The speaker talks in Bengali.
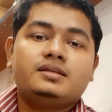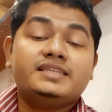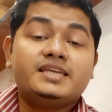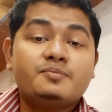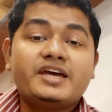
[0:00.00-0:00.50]

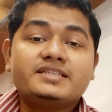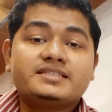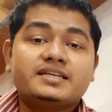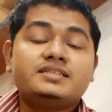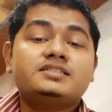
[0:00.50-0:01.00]

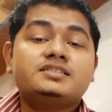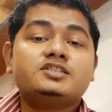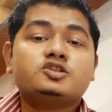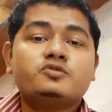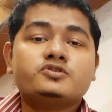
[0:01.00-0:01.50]
নিম্যান্সে যে
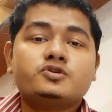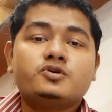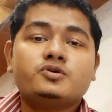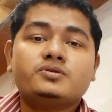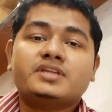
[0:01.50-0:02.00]
সমস্ত
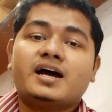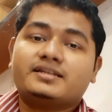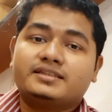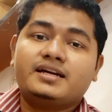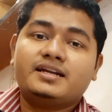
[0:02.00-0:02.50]

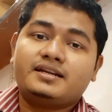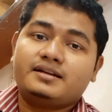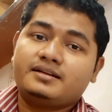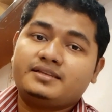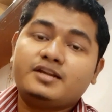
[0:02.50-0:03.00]

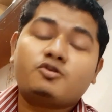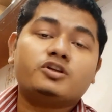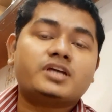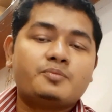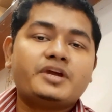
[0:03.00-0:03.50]
ডাক্তারদের
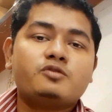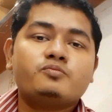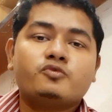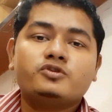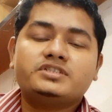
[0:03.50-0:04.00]
কথা আমি এখন
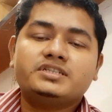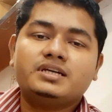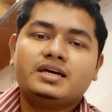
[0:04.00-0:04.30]
বলছি